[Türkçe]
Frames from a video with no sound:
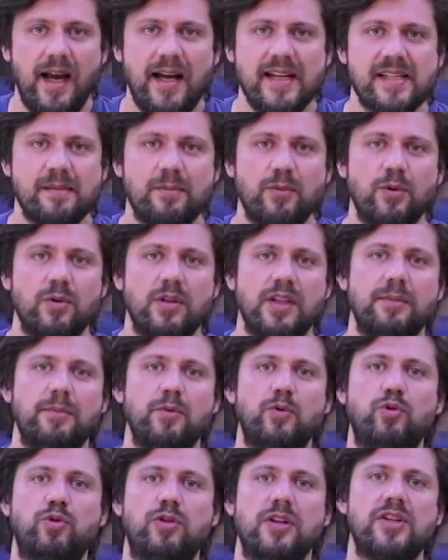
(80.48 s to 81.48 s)
Her zaman olduğu
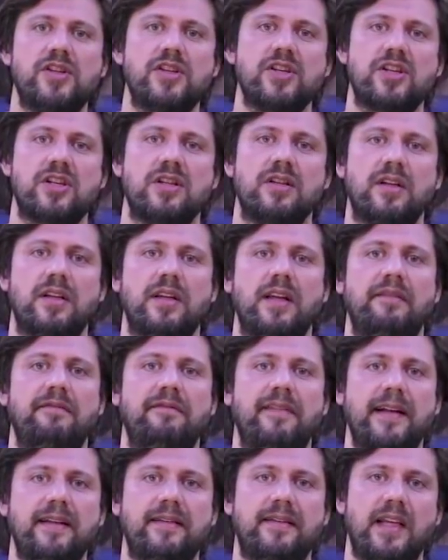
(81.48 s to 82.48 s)
gibi kutu açılışından
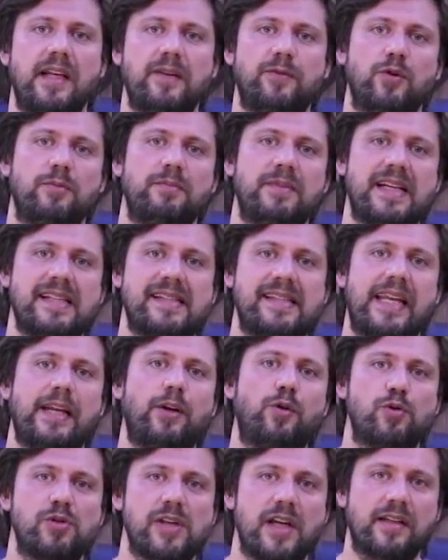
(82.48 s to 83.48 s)
evvel telefonun biraz
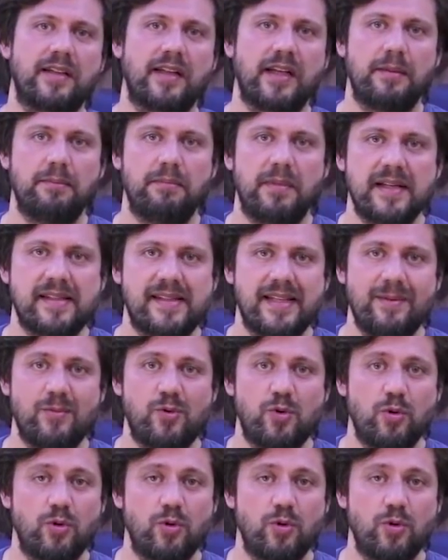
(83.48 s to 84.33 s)
teknik özelliklerinden bahsedeyim.